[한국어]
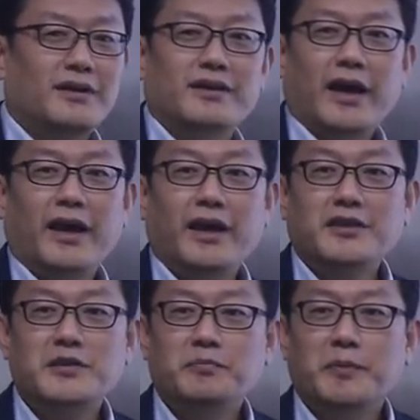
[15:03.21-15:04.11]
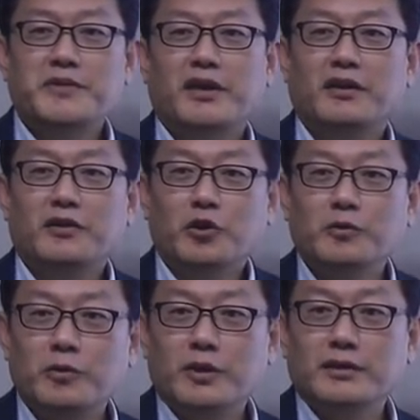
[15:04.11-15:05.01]
나의 이진법 체계랑
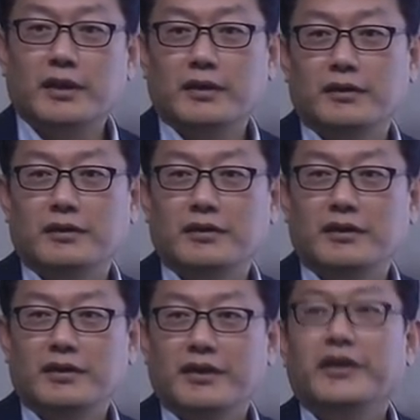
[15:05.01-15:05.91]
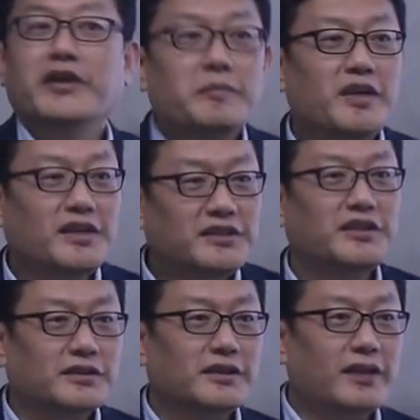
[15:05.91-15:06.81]
너무 똑같다. 이미
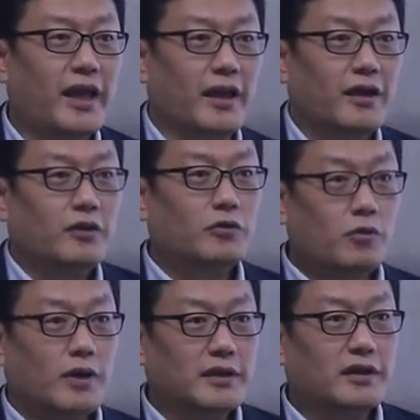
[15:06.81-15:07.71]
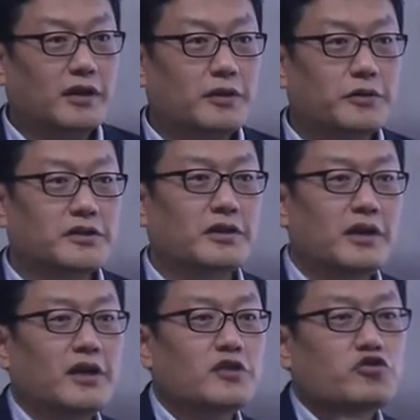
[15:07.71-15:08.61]
있으셨는데 똑같다라고 해서
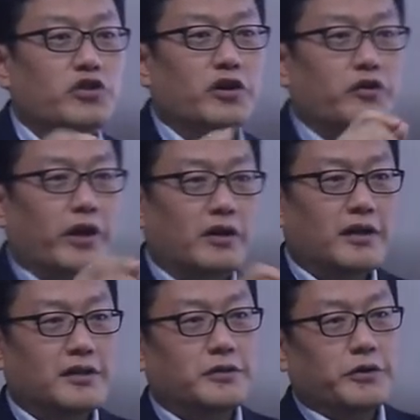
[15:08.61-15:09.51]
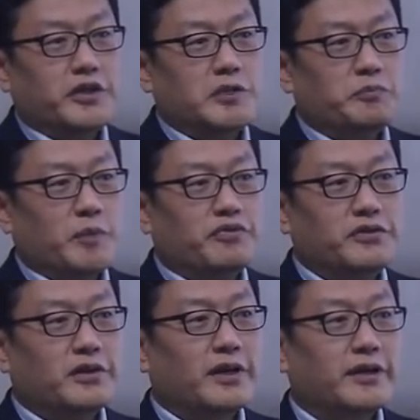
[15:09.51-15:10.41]
주역괴를 가지고 이진법
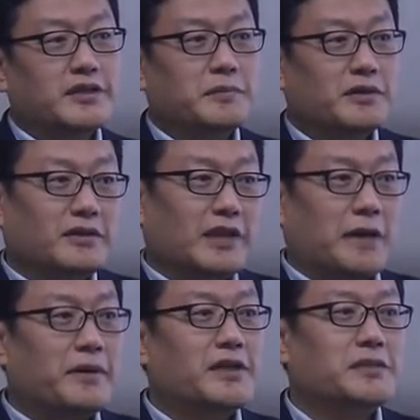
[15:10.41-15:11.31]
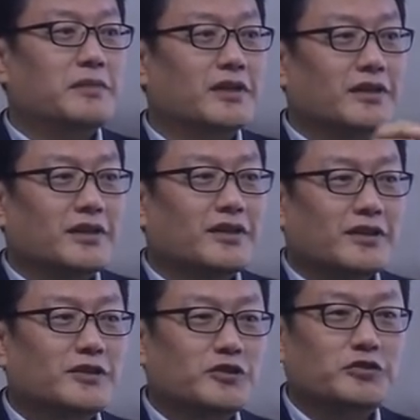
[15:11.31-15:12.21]
분석한 게 지금 남아 있습니다.
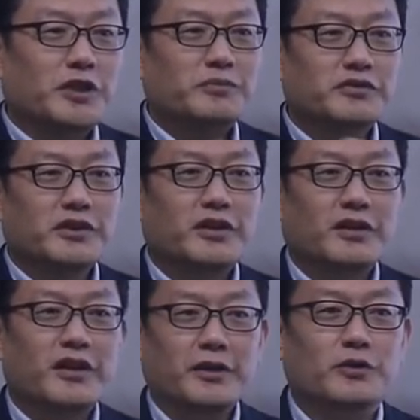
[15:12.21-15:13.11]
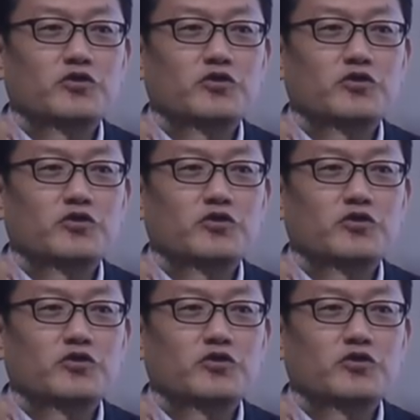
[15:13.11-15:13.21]
그 수리 분석한 게요.